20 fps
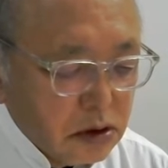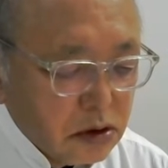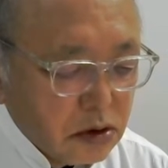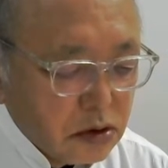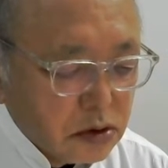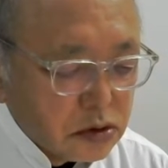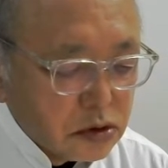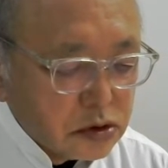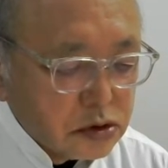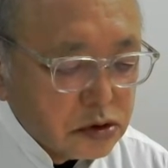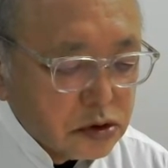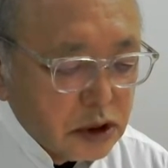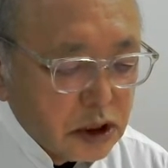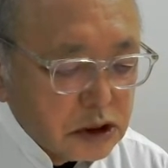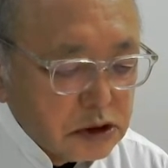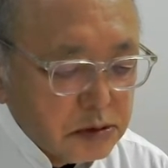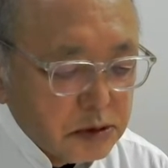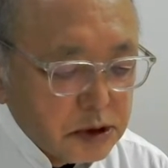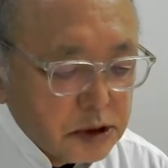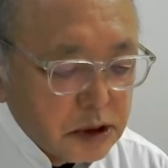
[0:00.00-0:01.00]
今年の
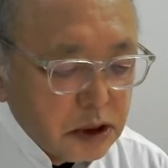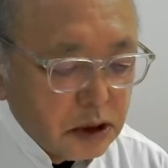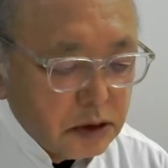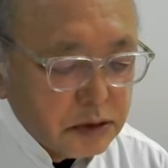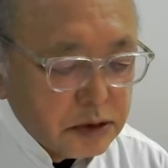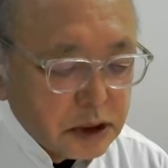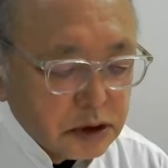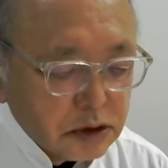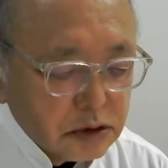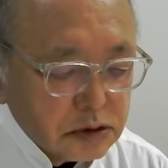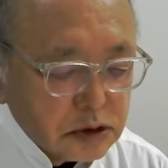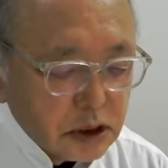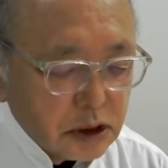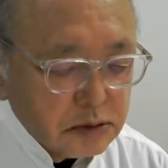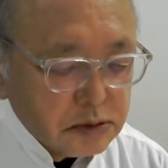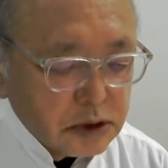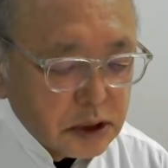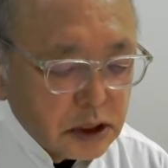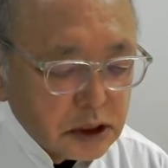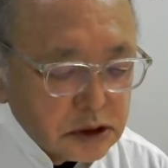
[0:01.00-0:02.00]
初めにアフリカの財
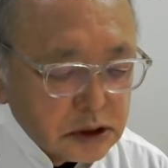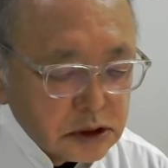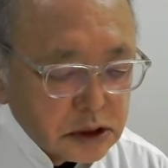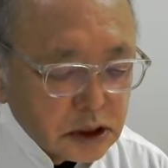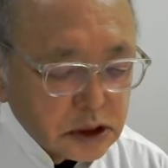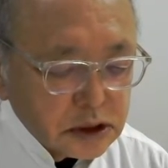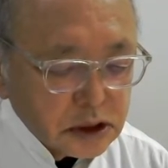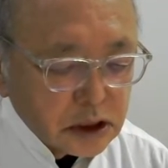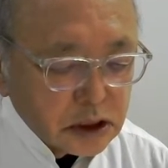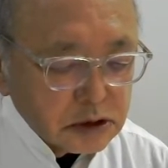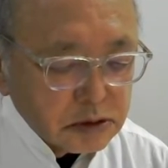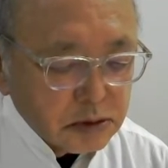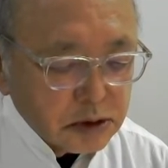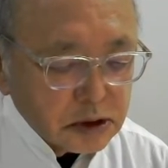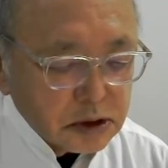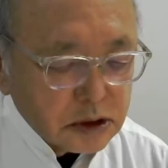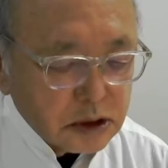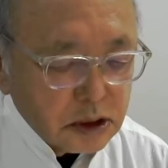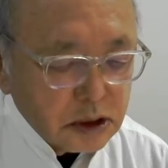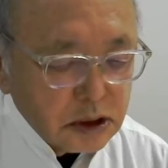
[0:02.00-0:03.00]
務大臣たちが集まっ
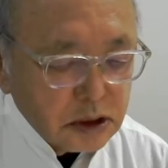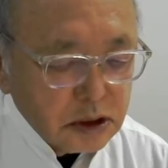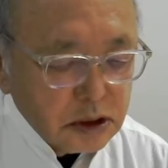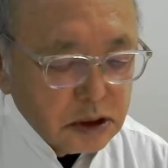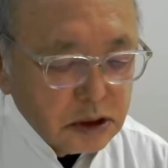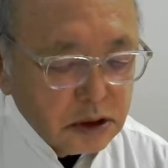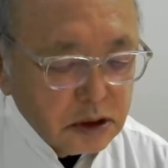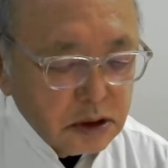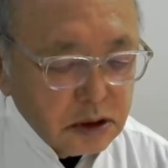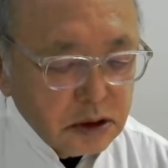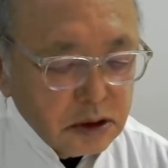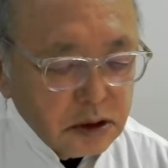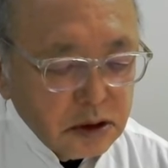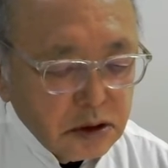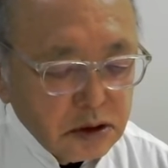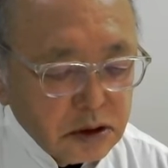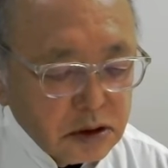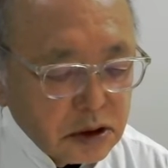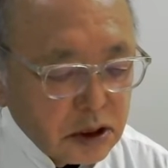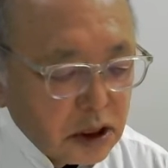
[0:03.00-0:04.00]
て、
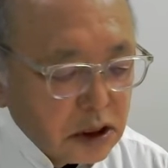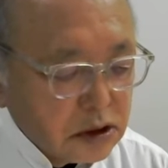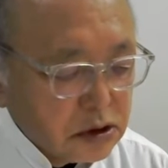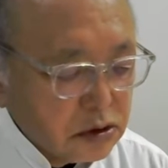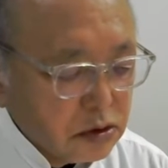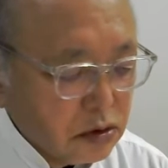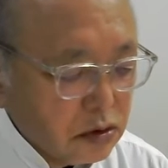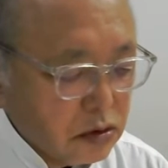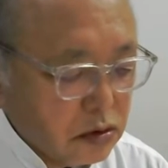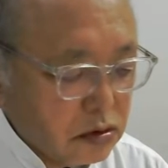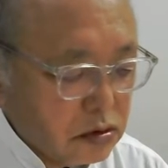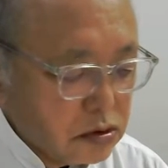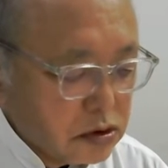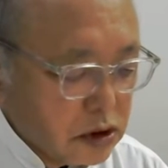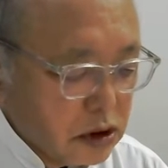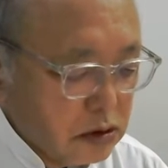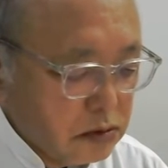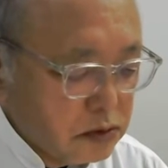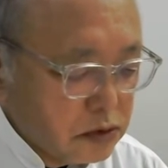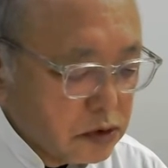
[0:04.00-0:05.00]
短期の資
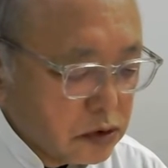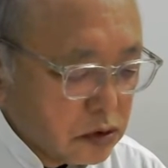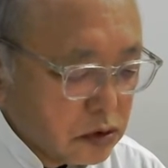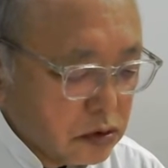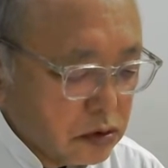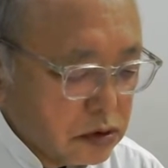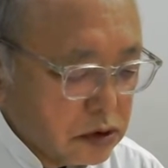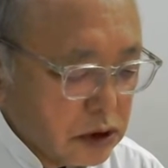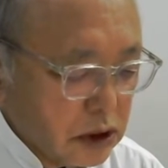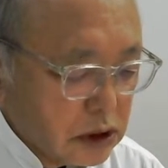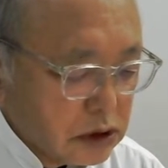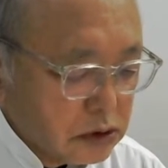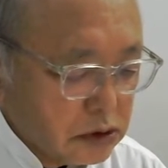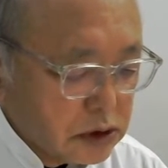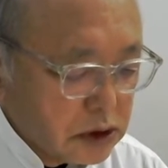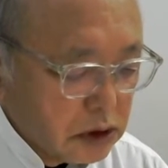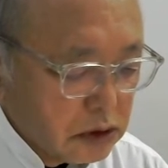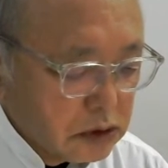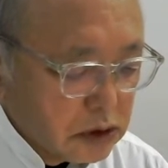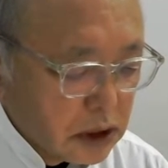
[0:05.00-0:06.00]
金不足打ち合わせを
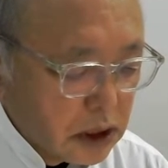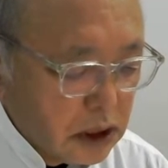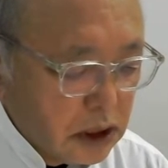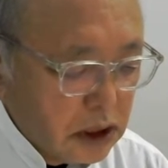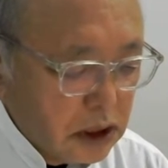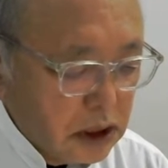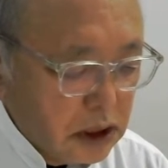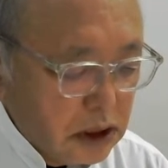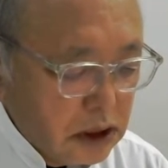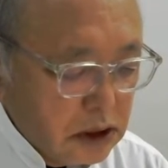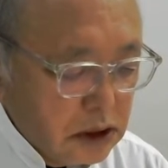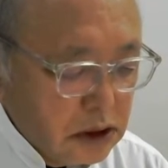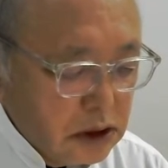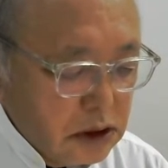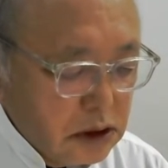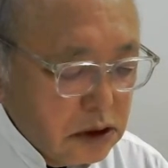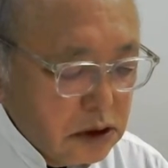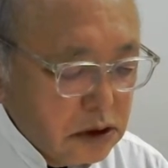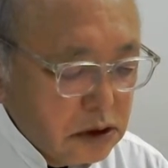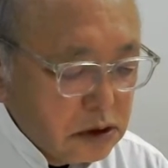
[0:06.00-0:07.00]
したのだが、
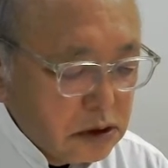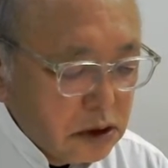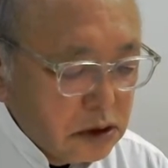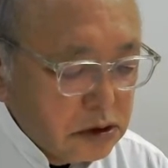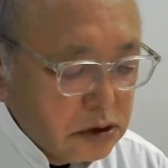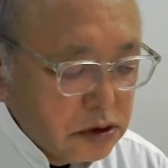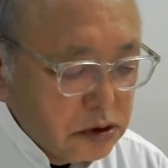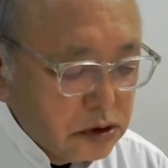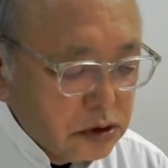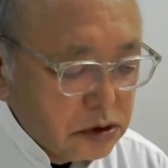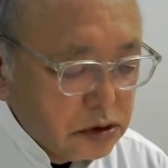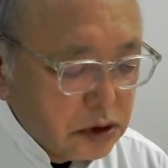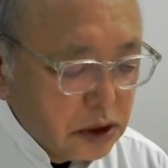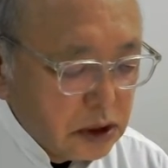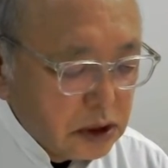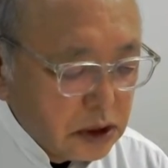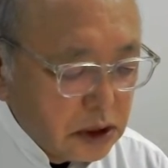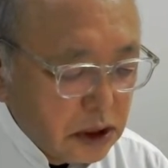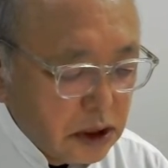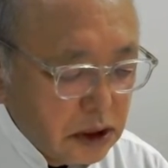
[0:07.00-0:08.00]
2020
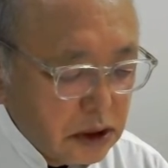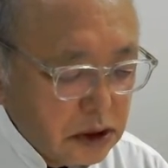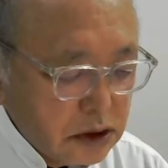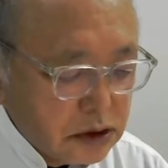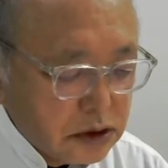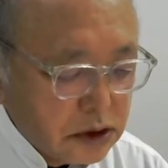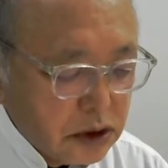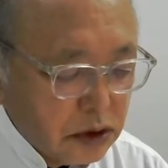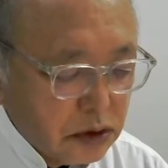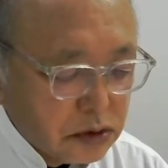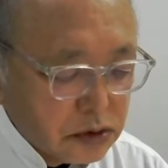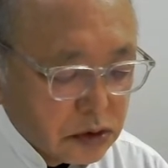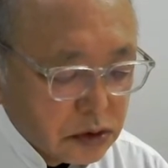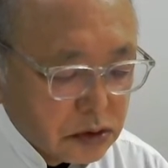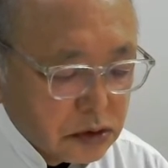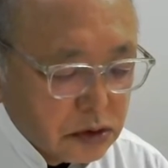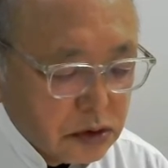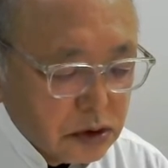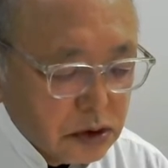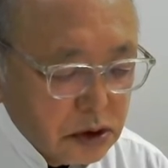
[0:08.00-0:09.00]
年で1000億ドル、
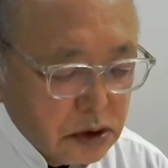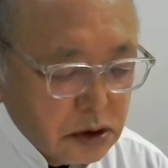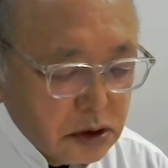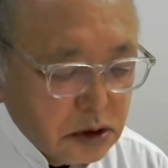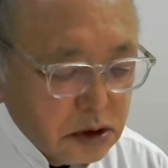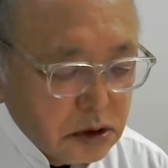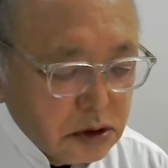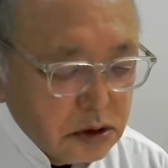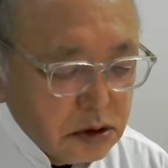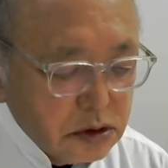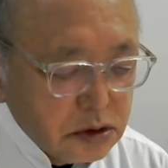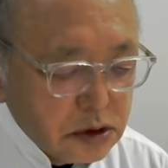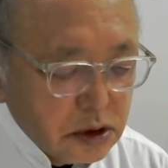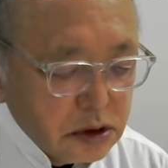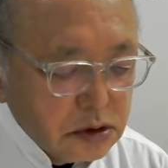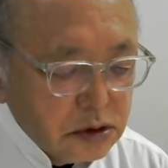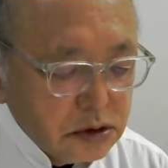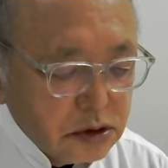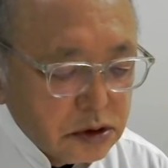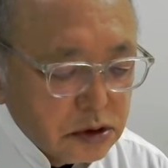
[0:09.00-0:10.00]

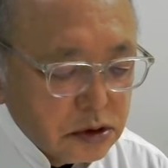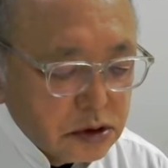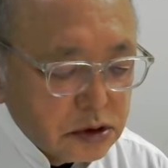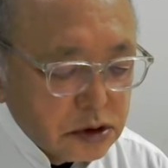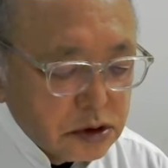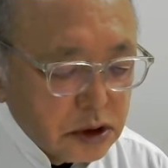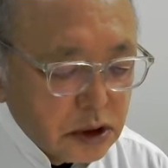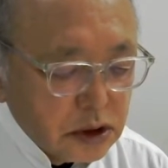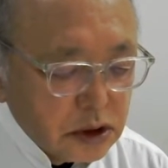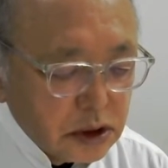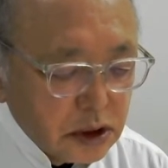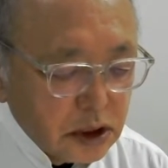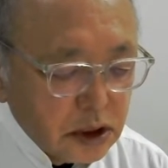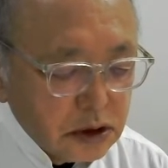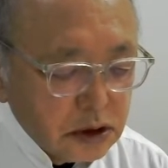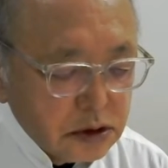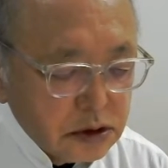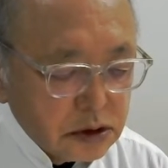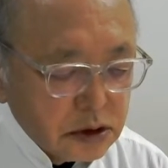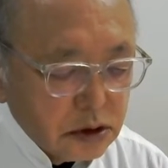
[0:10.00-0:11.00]
2021年で
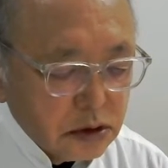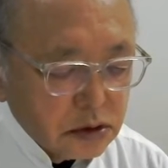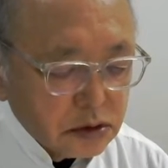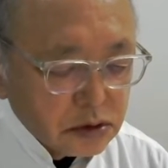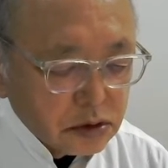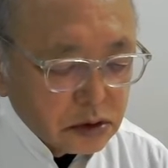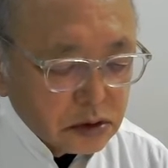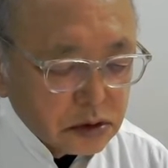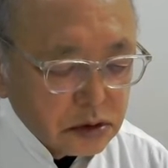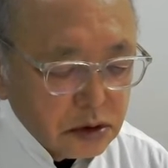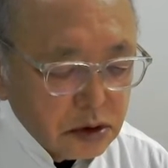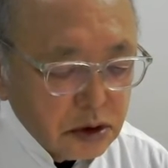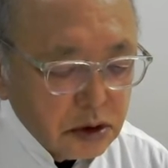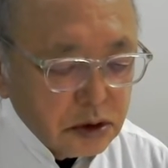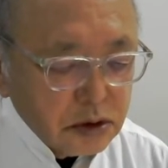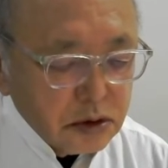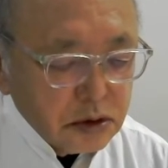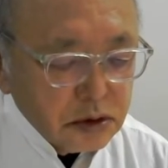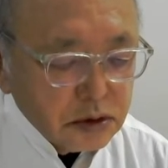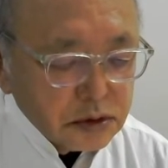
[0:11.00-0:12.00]
2000億ドル
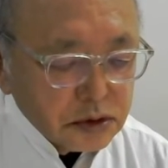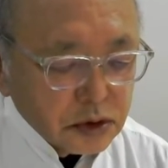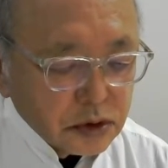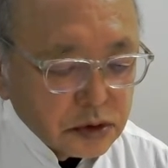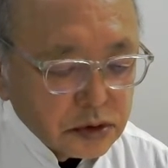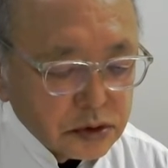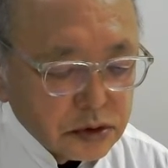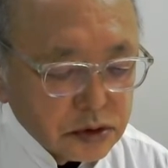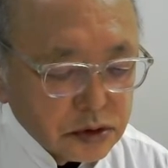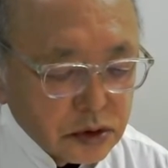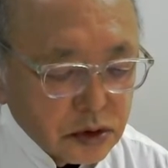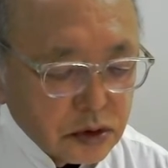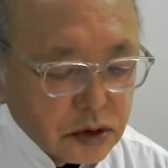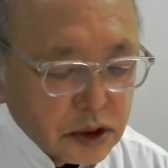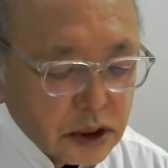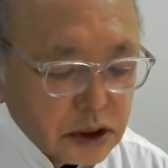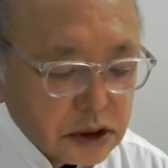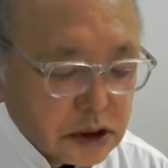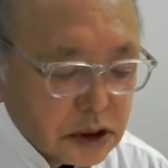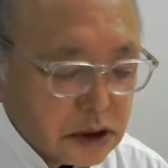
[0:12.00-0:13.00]
不足すると
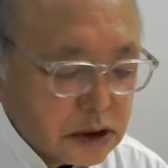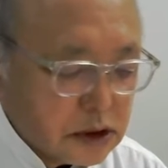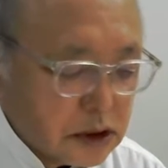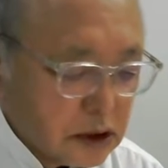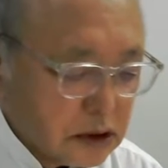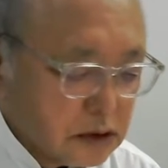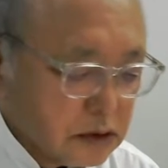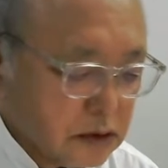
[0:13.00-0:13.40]
計算した